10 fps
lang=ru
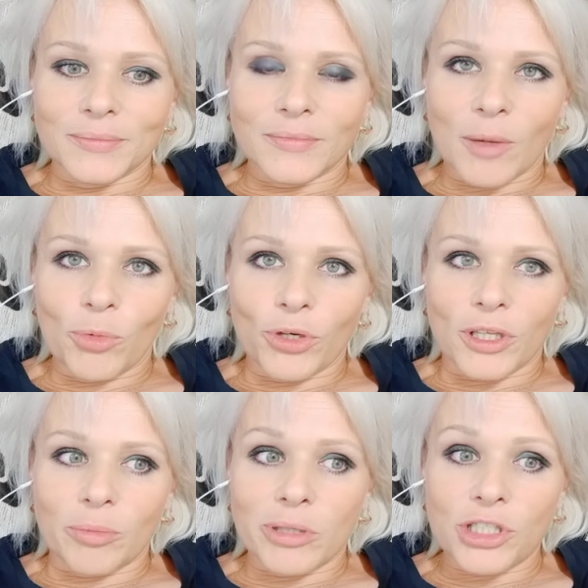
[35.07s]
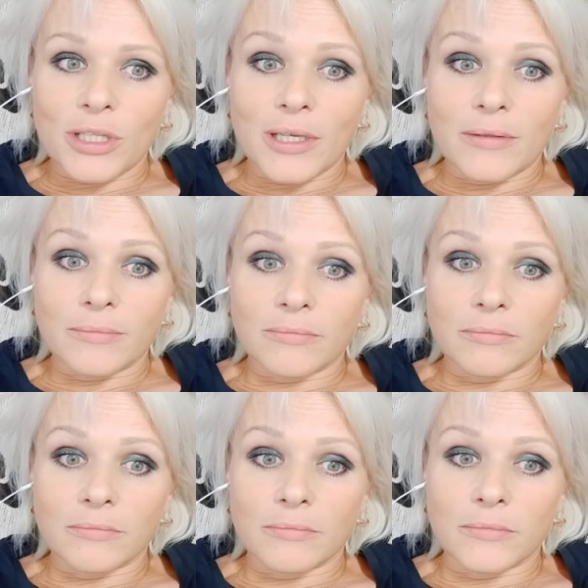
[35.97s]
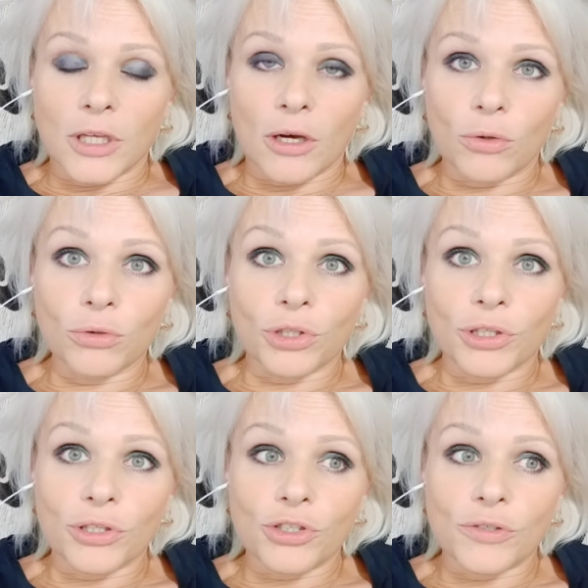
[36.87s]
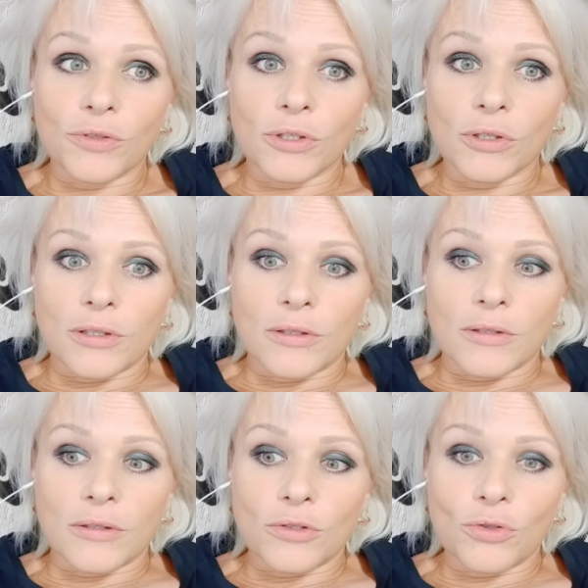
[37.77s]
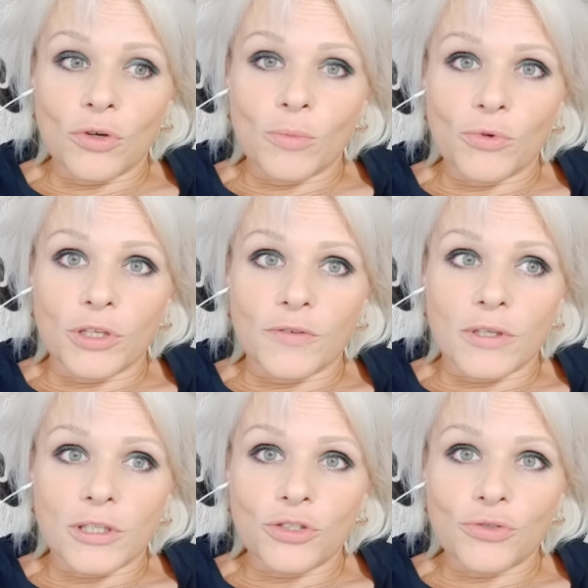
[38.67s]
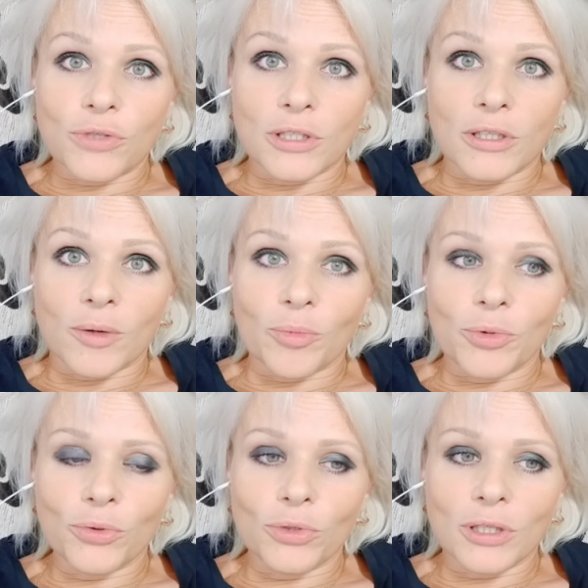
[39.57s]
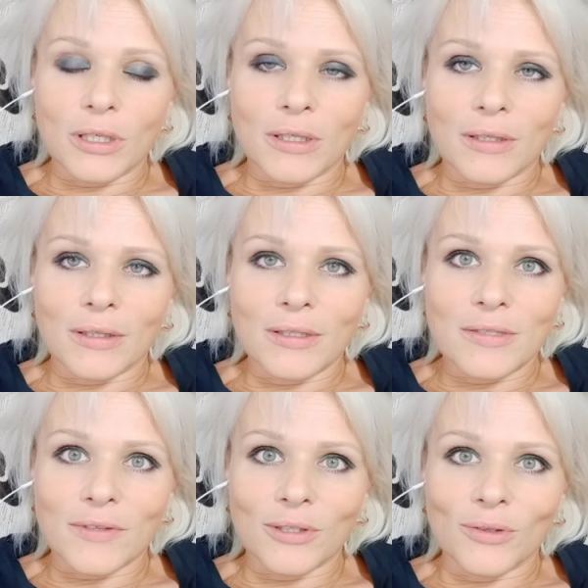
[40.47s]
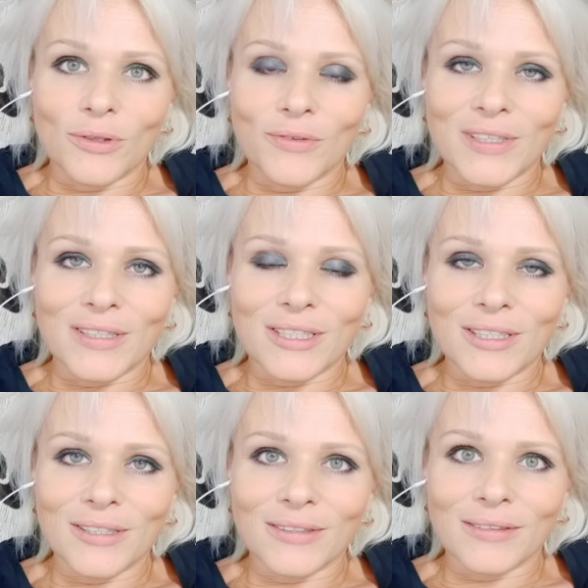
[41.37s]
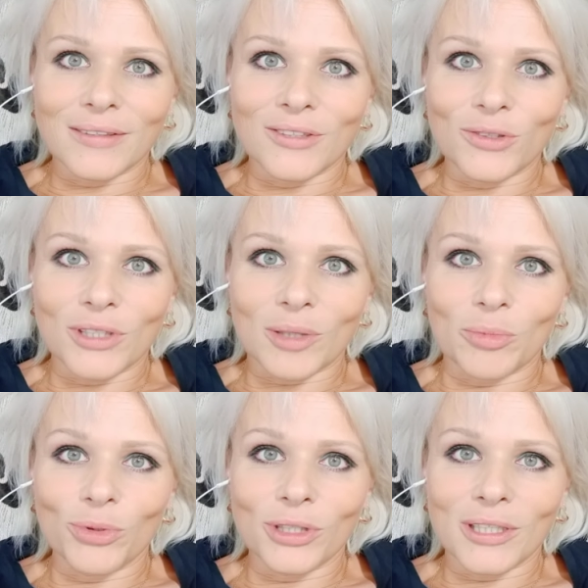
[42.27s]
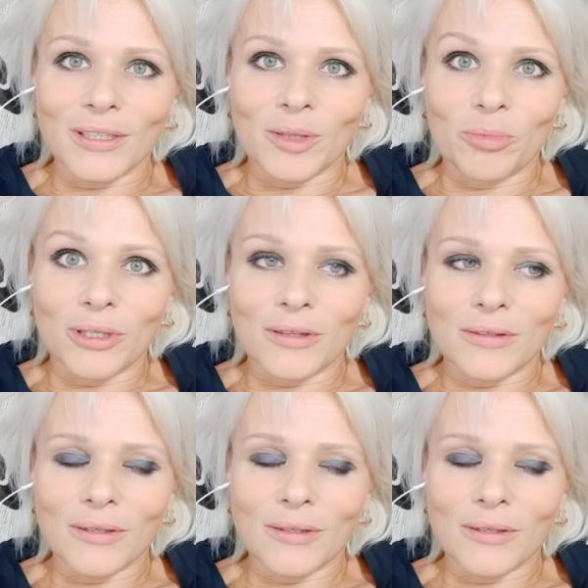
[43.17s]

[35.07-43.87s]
На море не пошла, неохота ничего. Из дома не выхожу, от компьютера, от звонков, от дел. Идет работа, кипит.